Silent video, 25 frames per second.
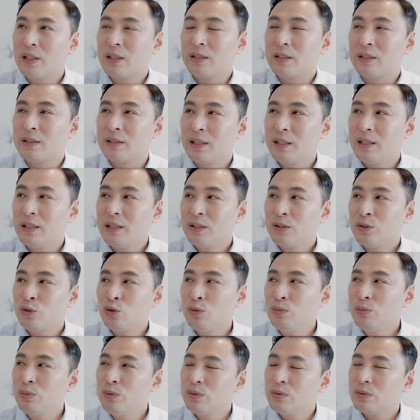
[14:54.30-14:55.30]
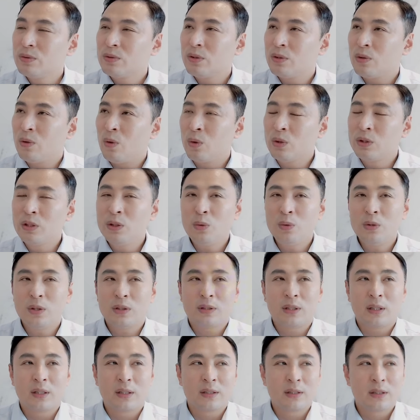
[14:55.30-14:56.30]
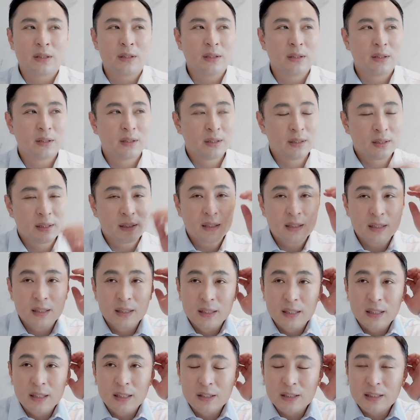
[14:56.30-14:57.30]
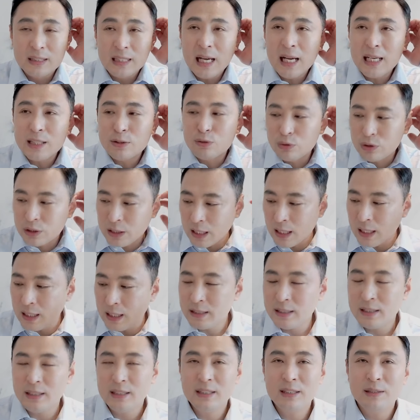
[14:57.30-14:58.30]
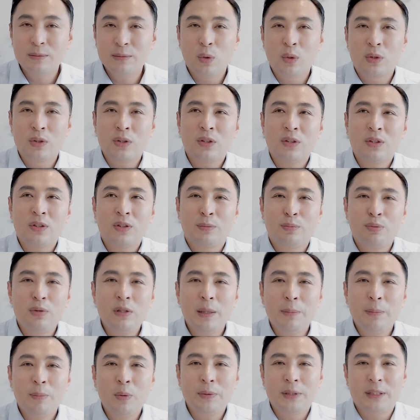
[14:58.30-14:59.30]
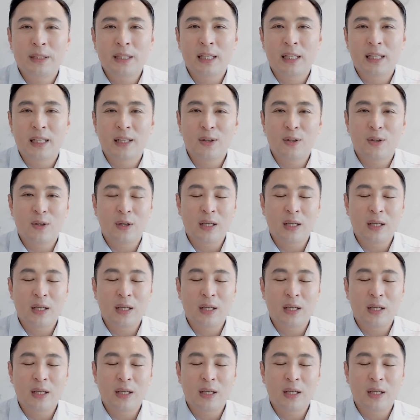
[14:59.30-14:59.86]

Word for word: 그랬나? 숭? 어디에 올렸다 그랬지? 그 차 주차하는 뭐 그런 거 플랫폼 있잖아요.